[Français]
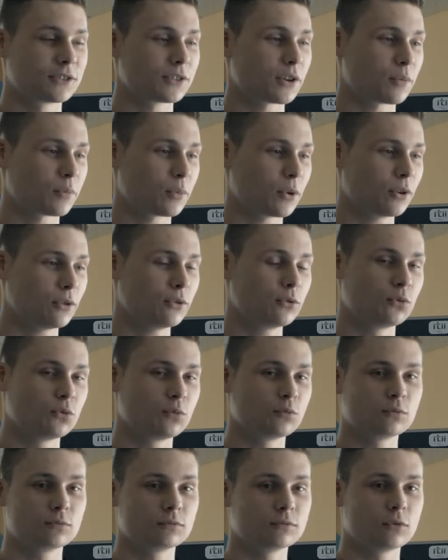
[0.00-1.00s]
sympa,
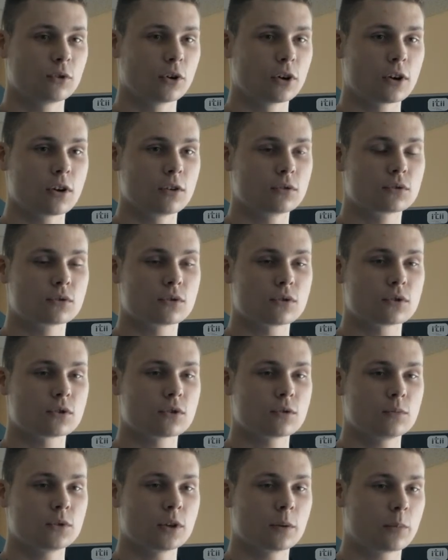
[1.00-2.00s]
on, rigole tous
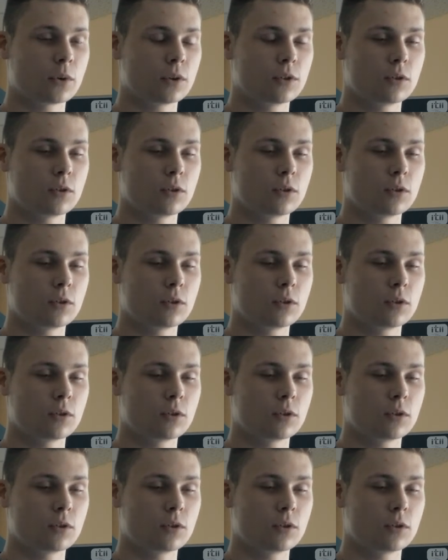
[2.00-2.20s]
ensemble, il n'y a pas